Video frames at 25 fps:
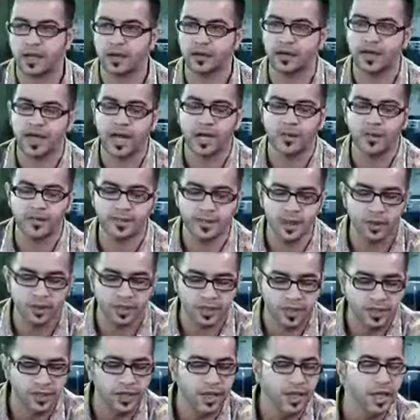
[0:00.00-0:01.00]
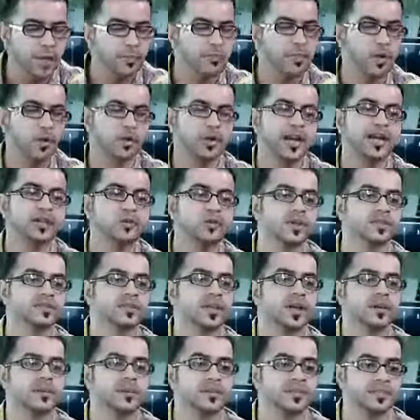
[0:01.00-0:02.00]
kalau dari awal tahun ini baru naik
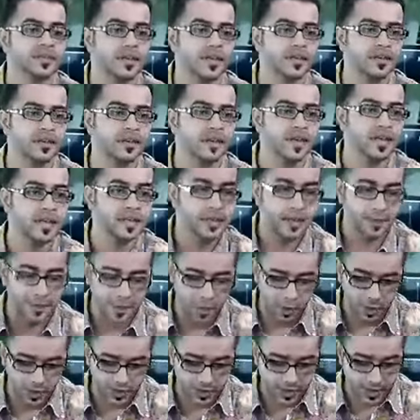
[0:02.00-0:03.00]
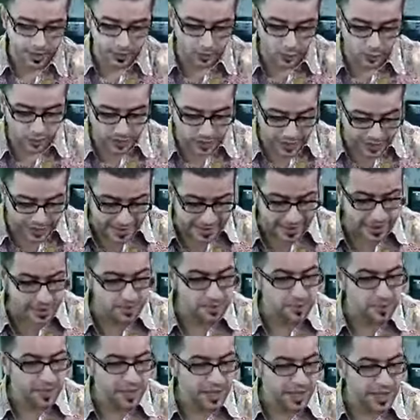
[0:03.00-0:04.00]
2,5 persen. Tapi kalau kita hitung dari
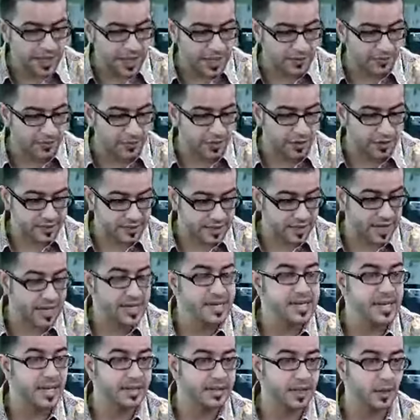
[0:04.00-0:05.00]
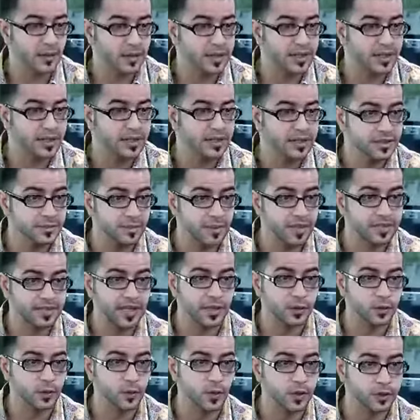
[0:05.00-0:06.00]
level terendah tahun ini
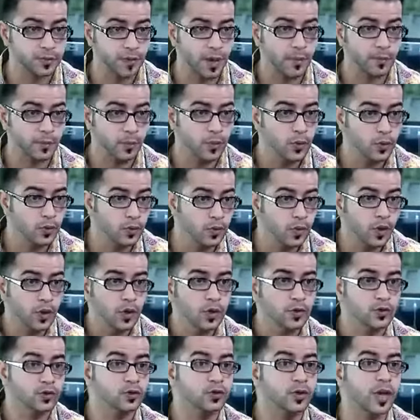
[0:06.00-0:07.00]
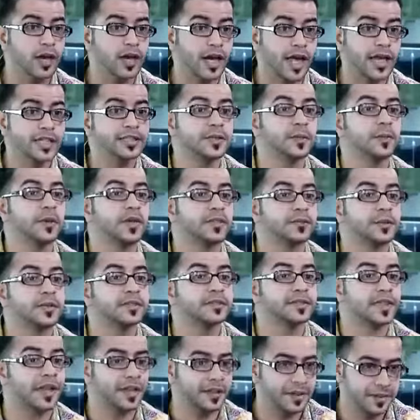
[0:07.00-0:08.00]
91.90 sudah naik 11
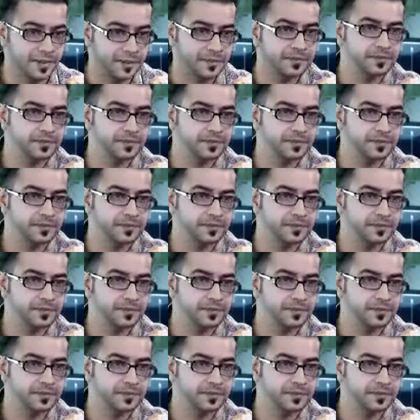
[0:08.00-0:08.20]
persen. Ya.